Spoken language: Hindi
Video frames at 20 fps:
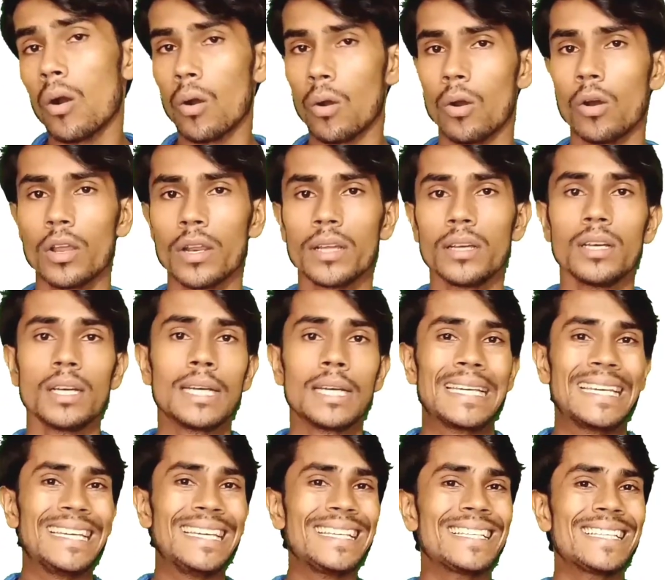और
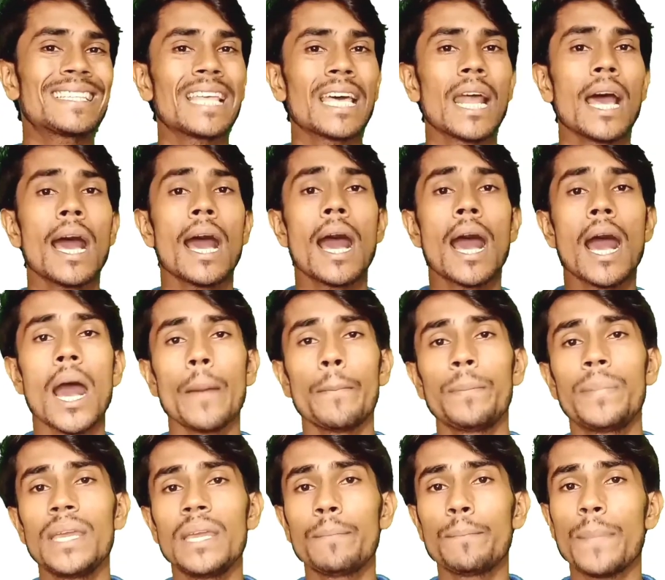इस तरह
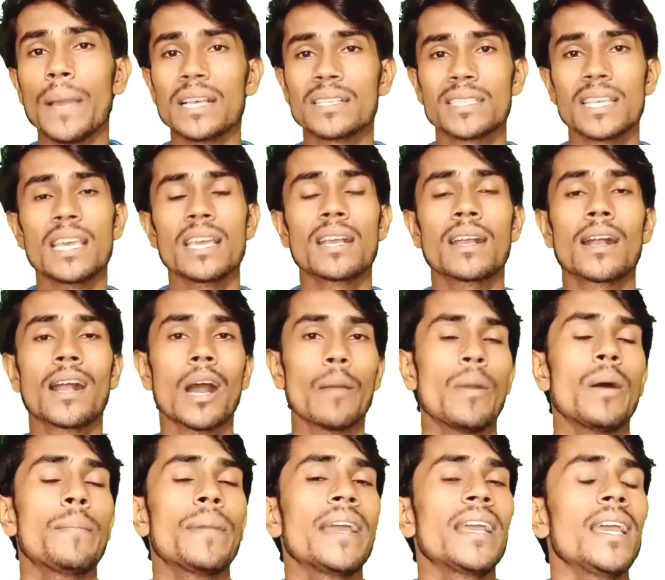आप भी पैसे
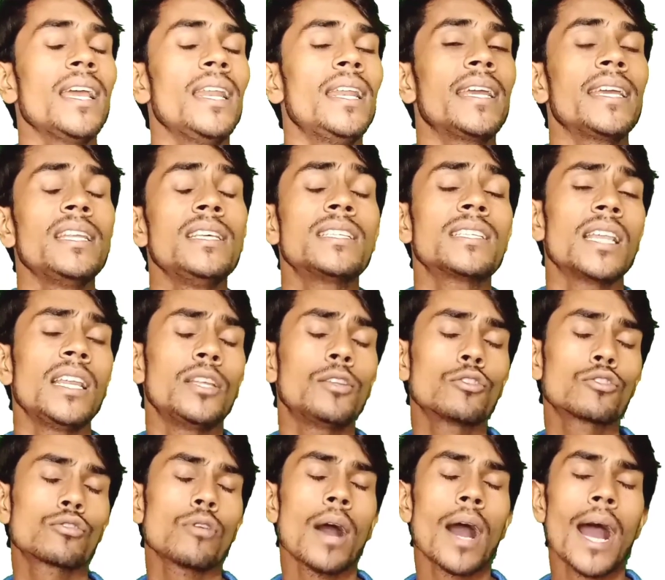कमा पाएंगे लेकिन इसके लिए
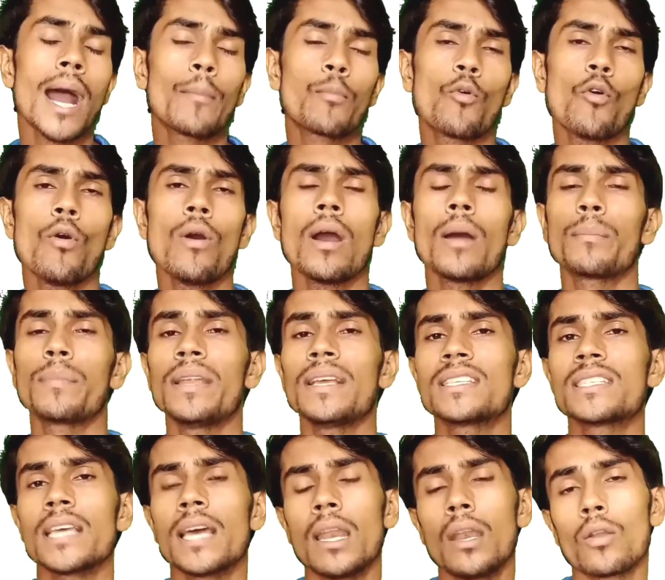दोस्तों आपको अपने
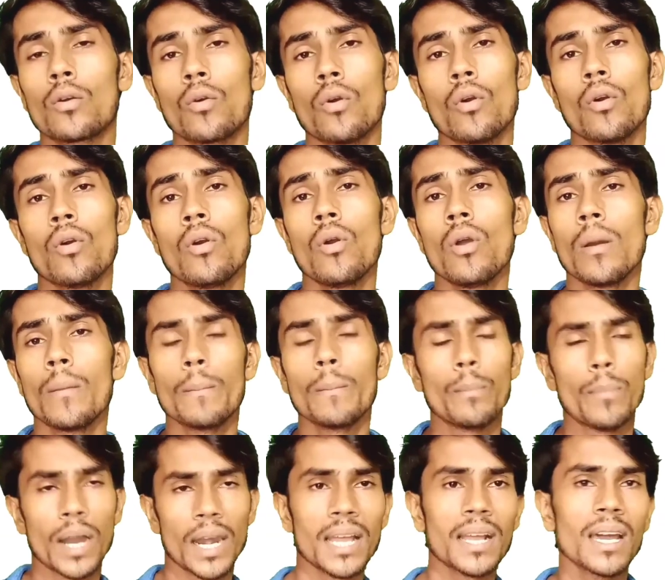चैनल को
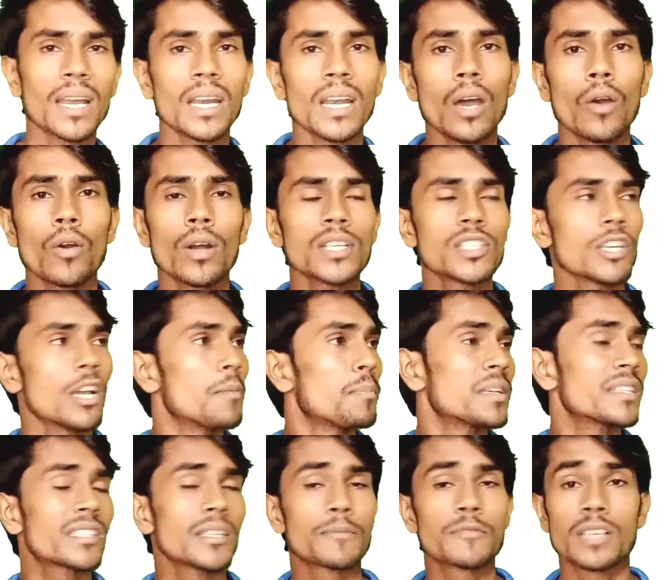बड़ा करना होगा चैनल
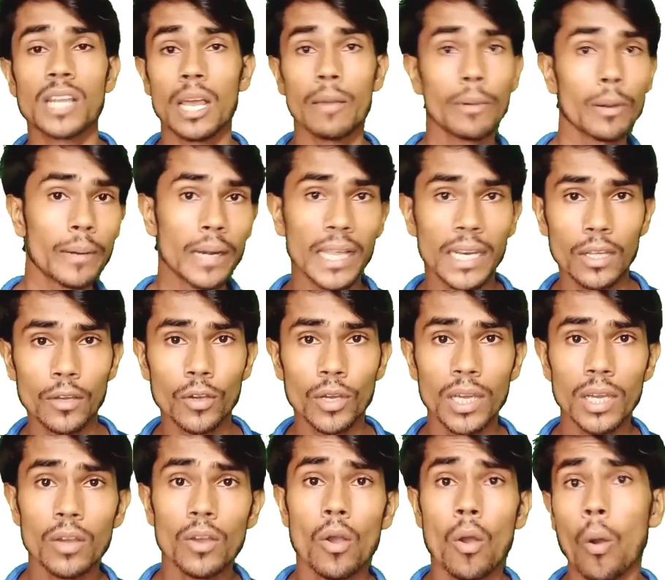पर सब्सक्राइबर बढ़ाने
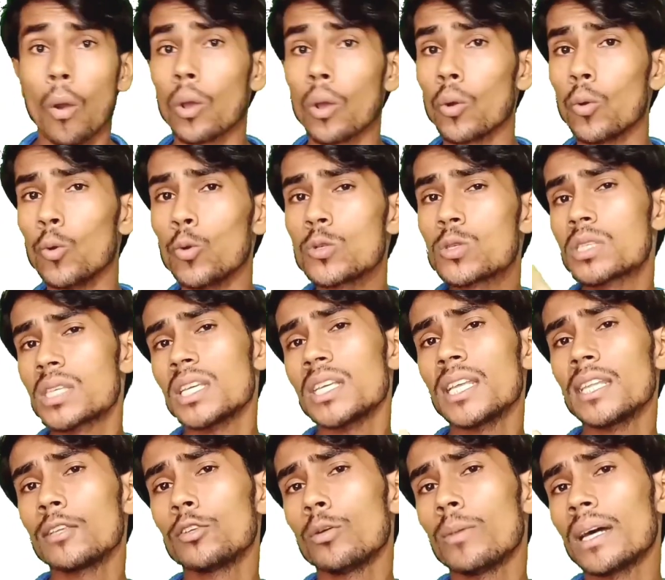होंगे और उससे
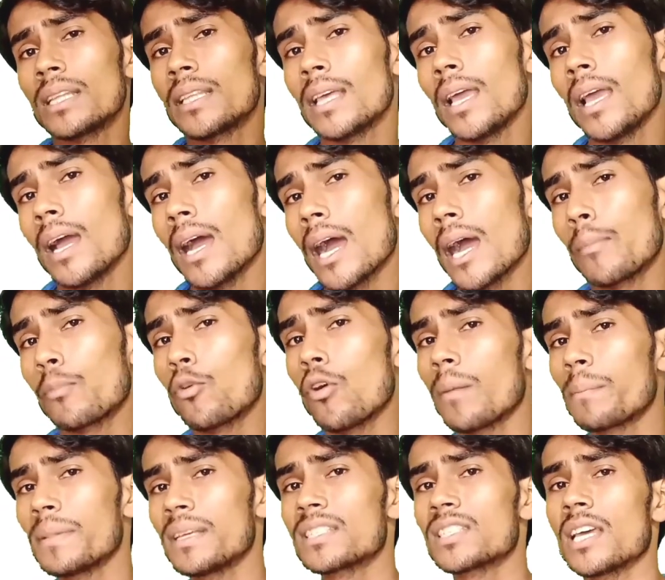ज़्यादा जो बात है आपको
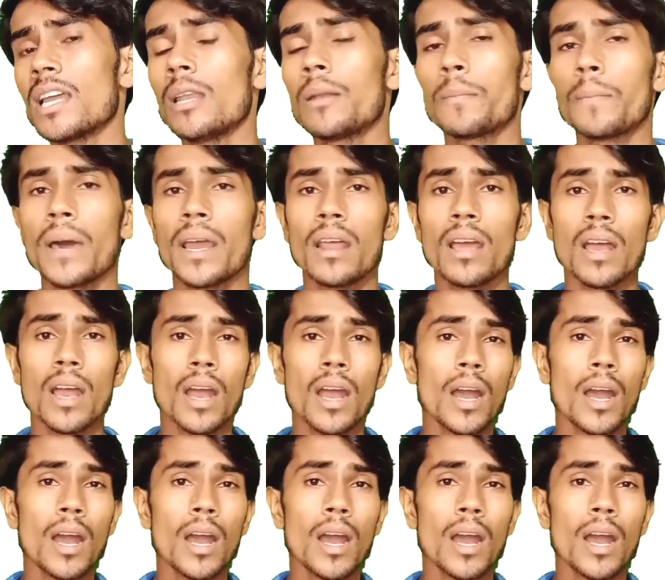अपने चैनल पर